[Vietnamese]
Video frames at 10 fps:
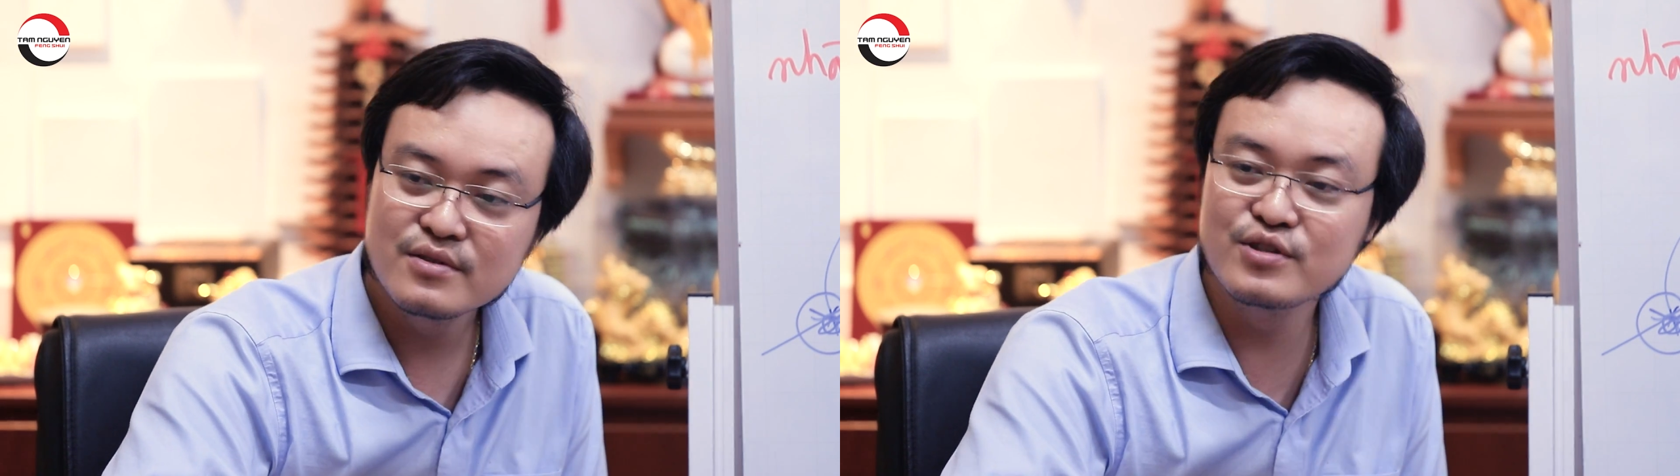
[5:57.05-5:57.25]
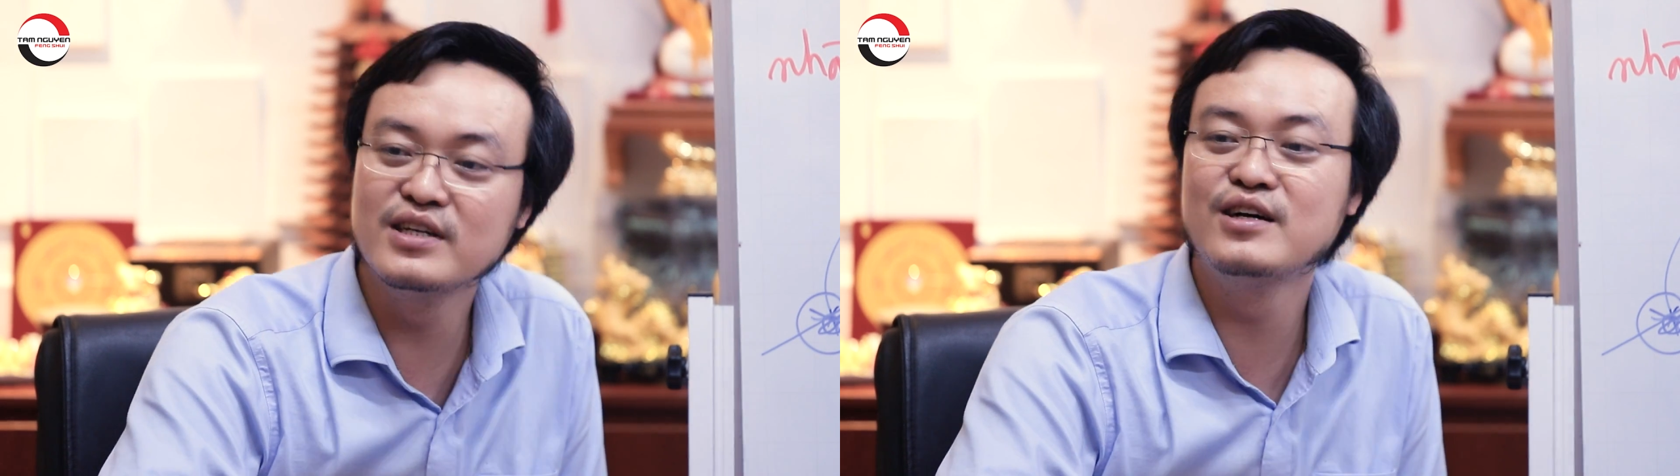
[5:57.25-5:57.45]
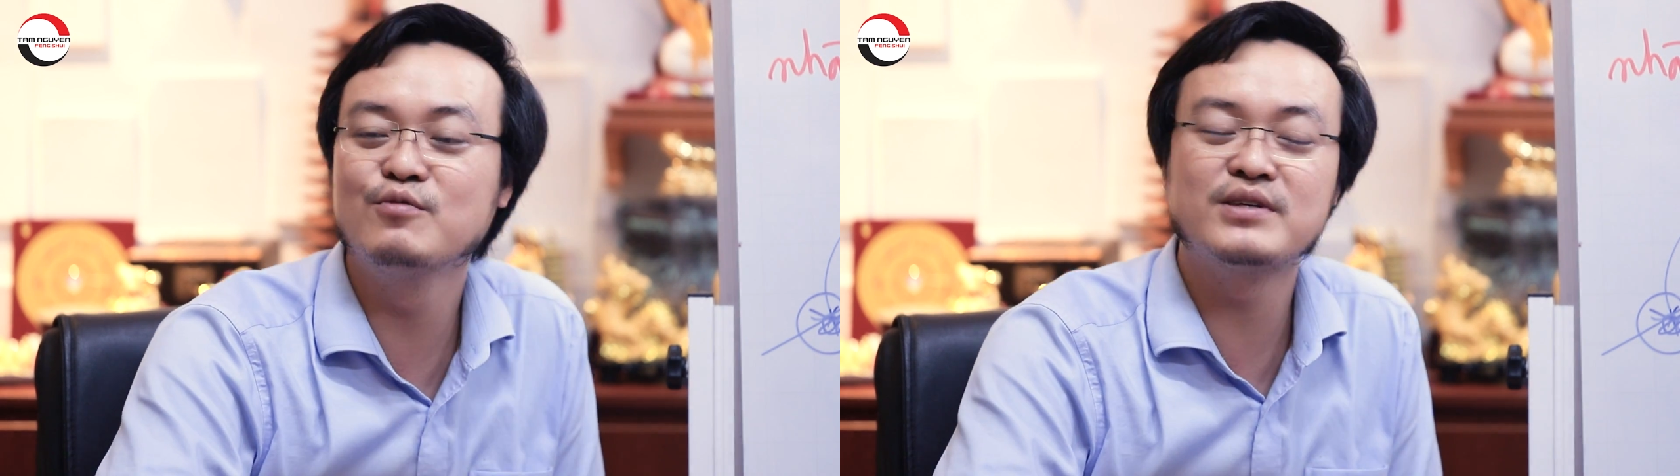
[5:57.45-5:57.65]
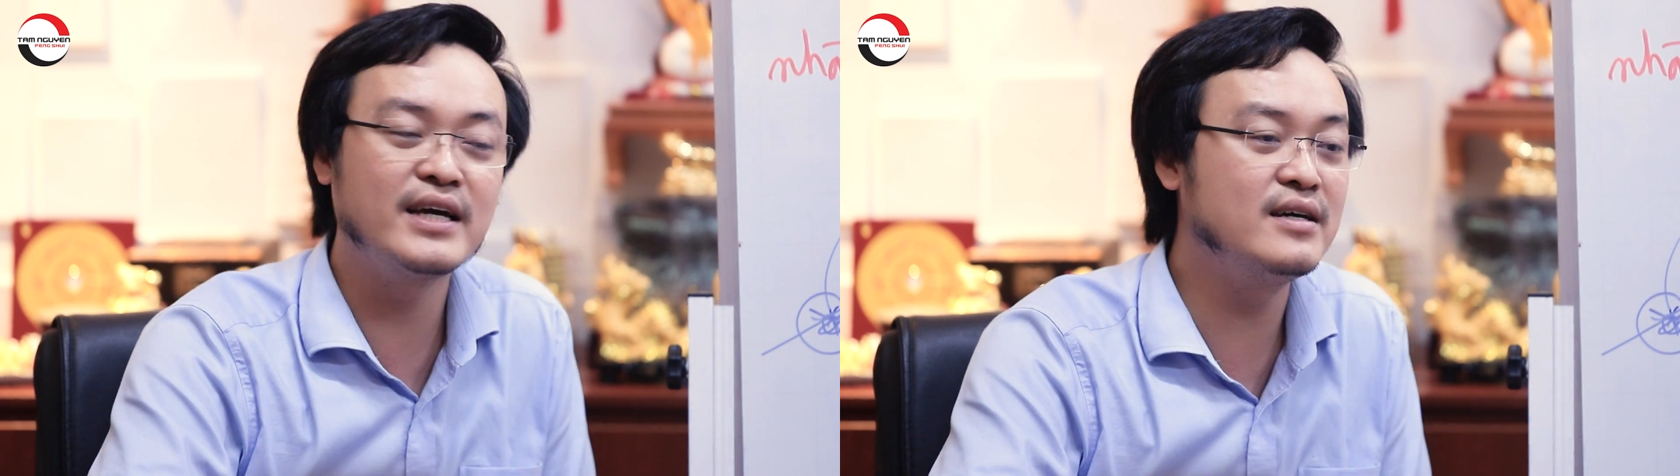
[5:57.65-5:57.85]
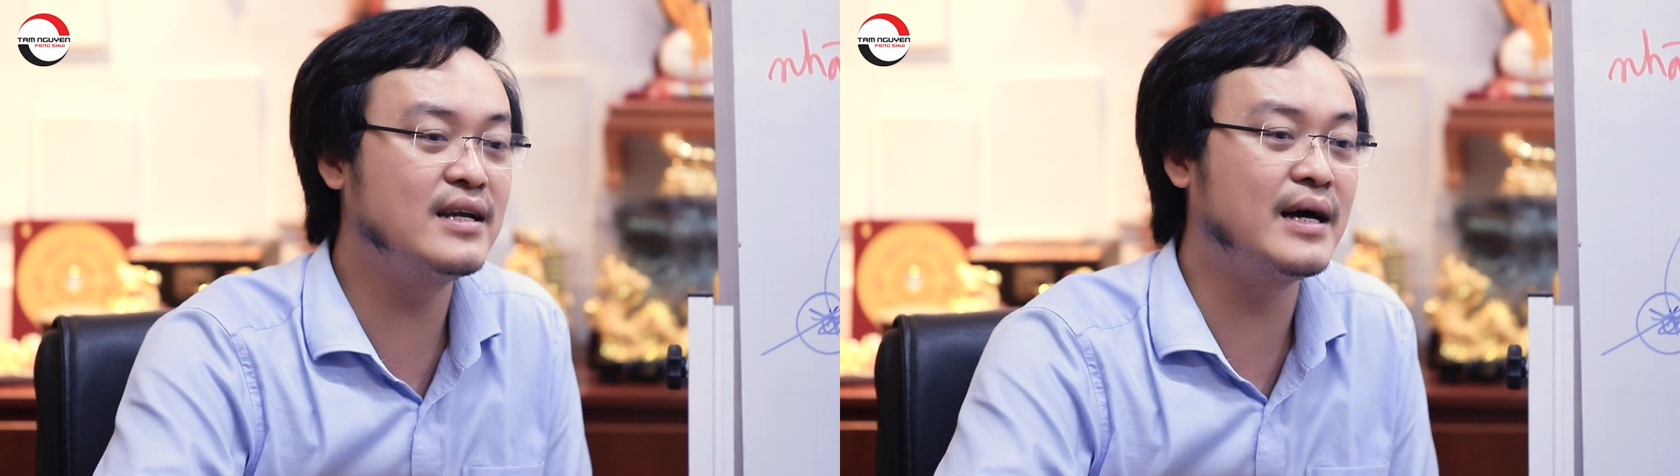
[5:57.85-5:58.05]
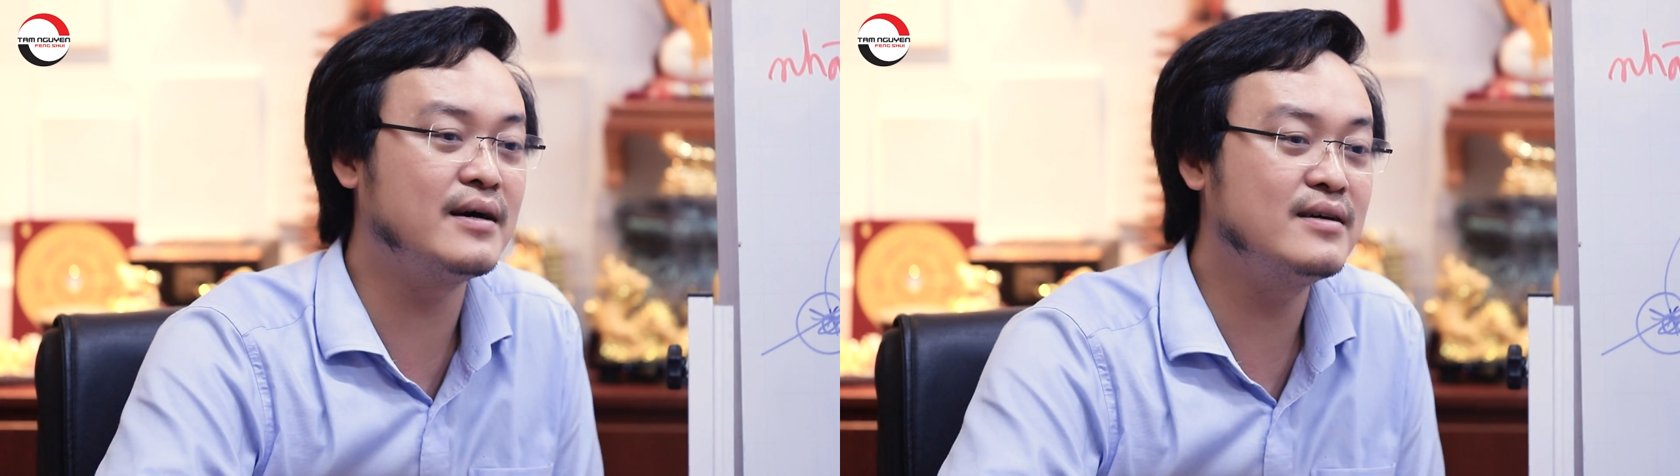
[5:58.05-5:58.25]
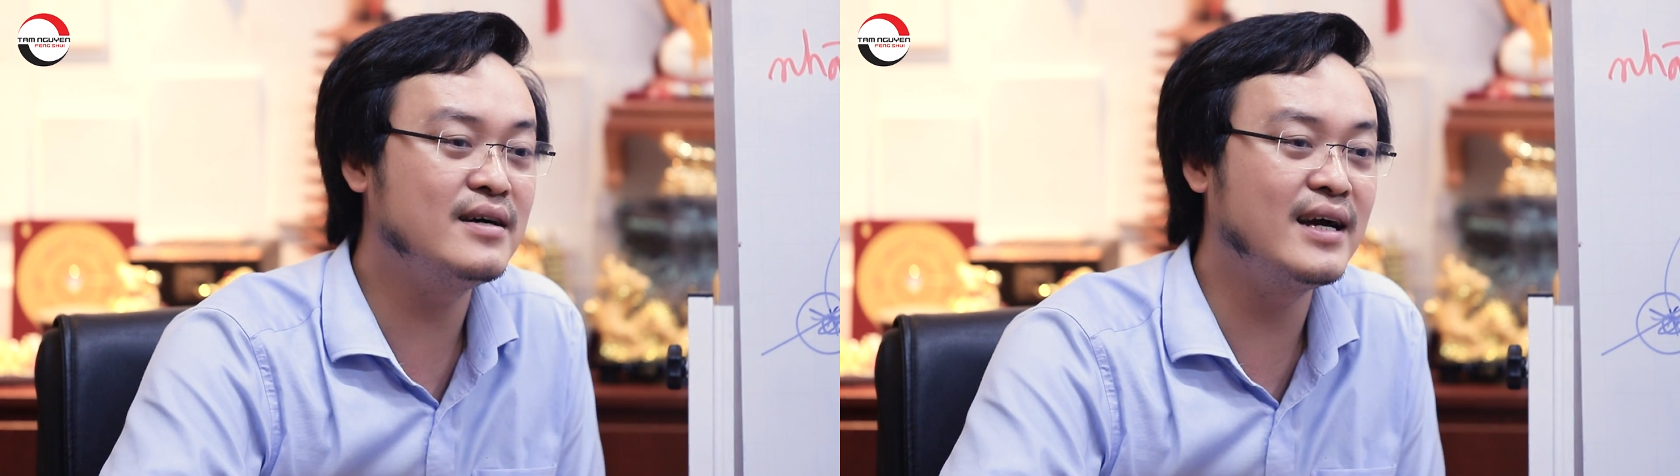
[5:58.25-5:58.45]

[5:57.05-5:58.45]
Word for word: Thư dừng không xây nữa là